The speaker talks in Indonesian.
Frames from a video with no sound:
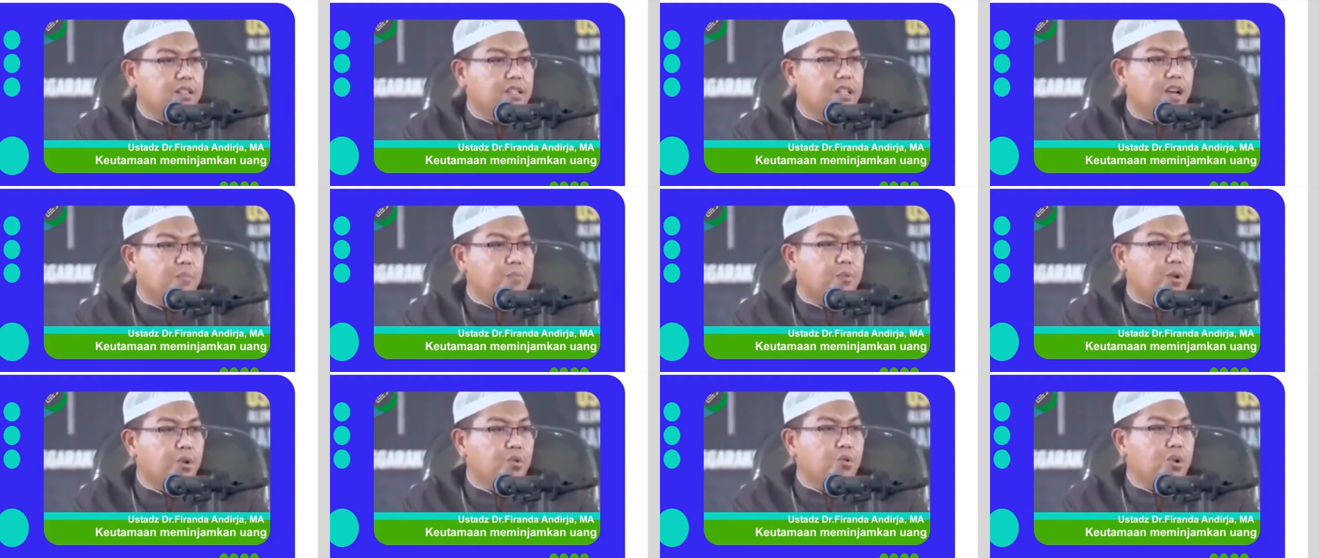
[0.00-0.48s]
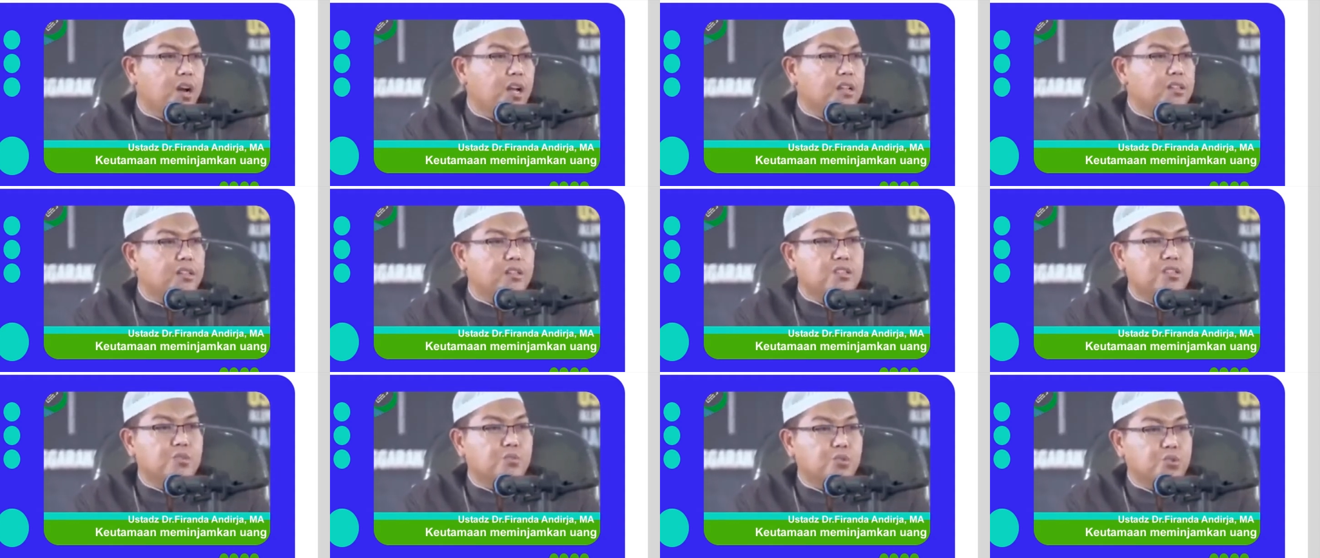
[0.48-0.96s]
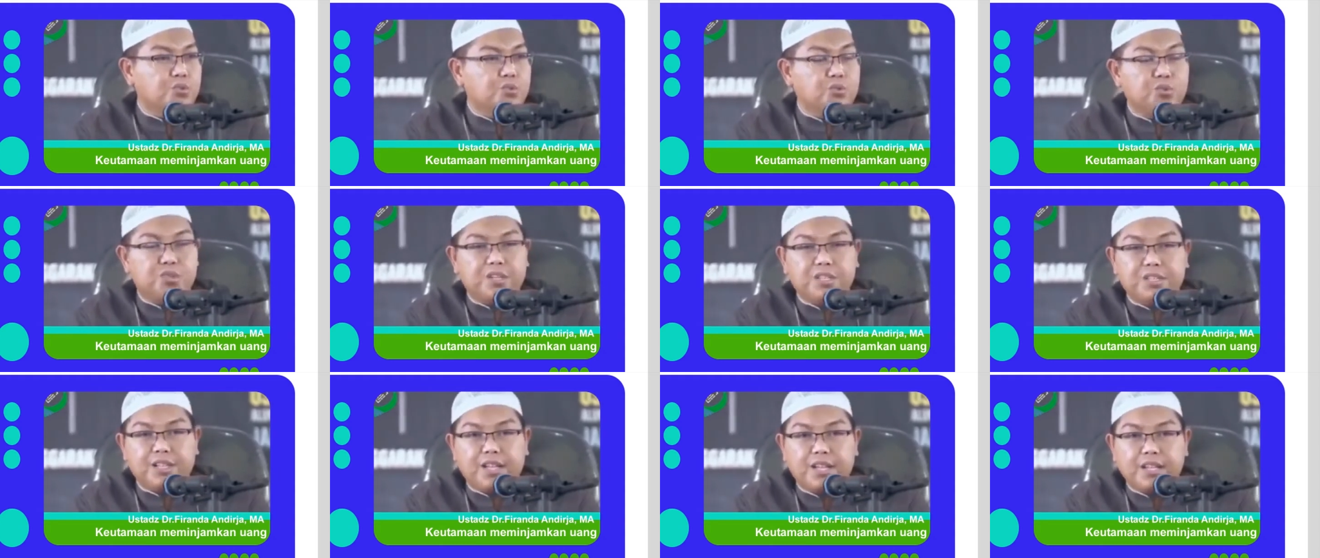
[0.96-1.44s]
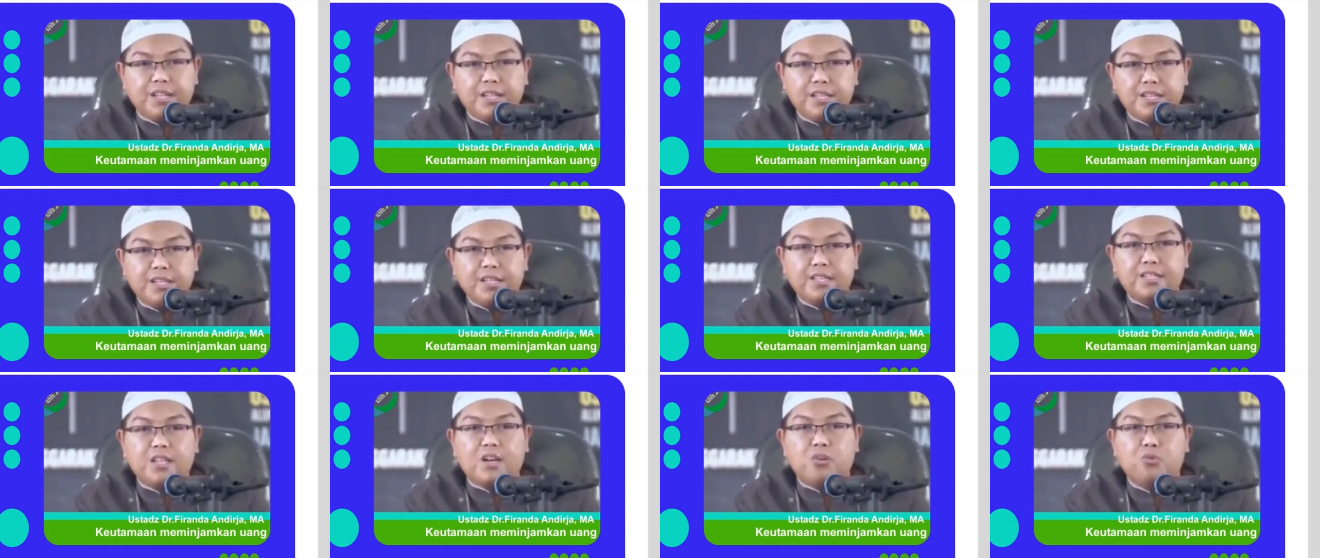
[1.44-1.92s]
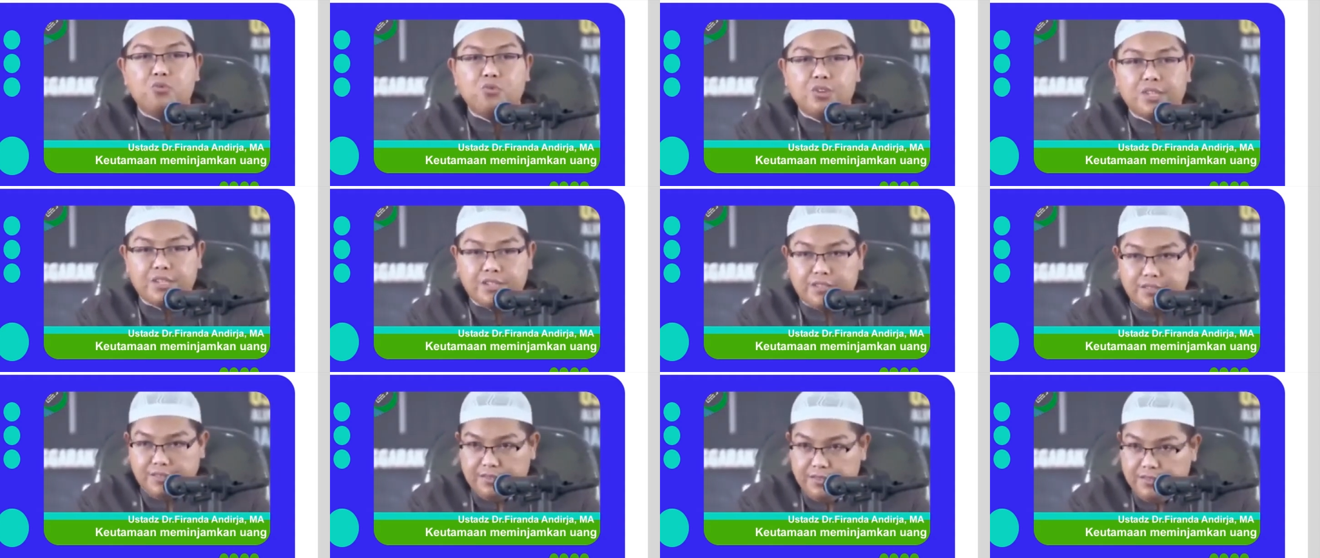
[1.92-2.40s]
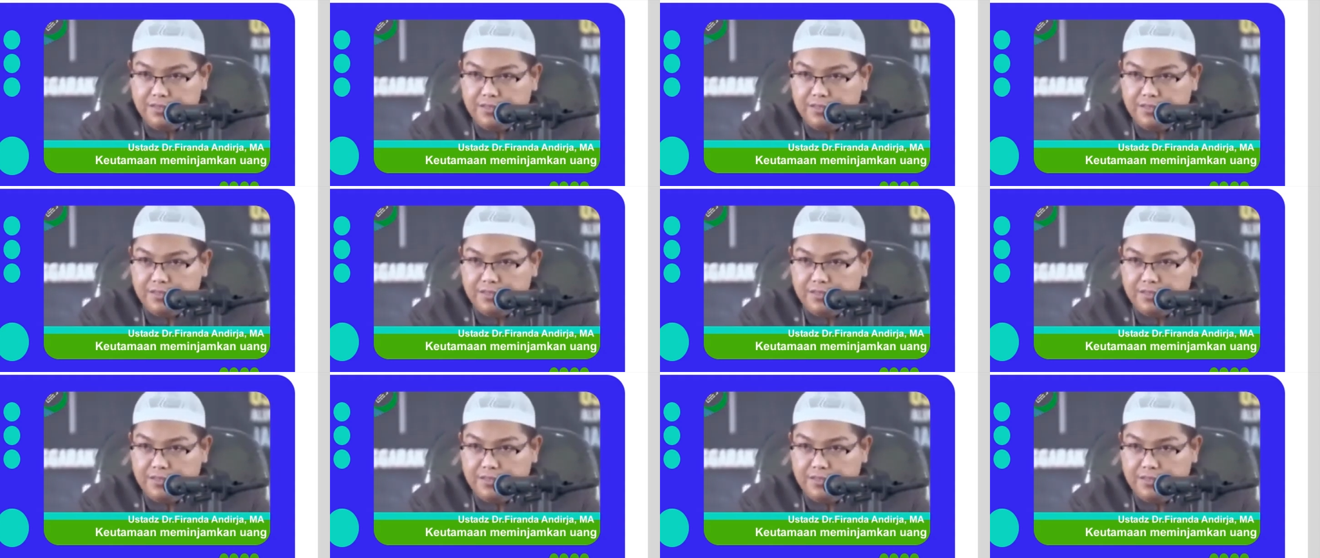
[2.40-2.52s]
tidak perlu hal tersebut untuk kita ketahui.